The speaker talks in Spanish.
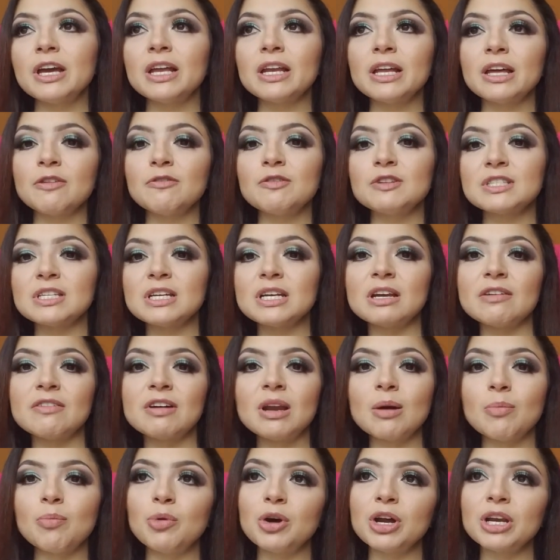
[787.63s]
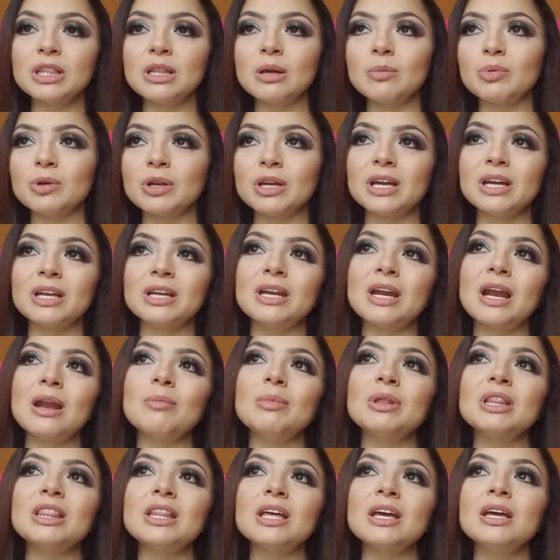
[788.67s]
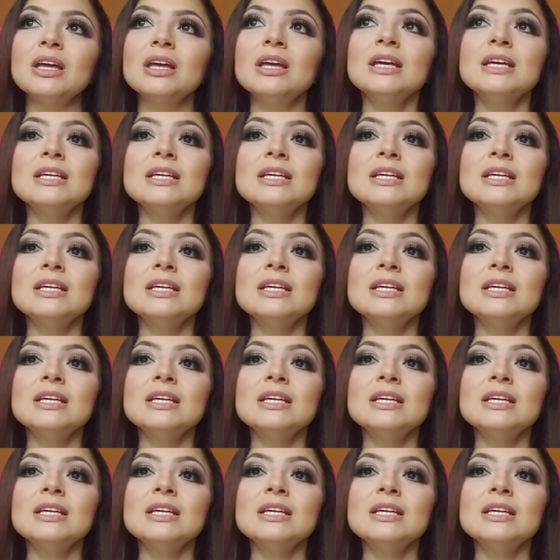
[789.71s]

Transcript: el jefe cerraba la puerta, porque generalmente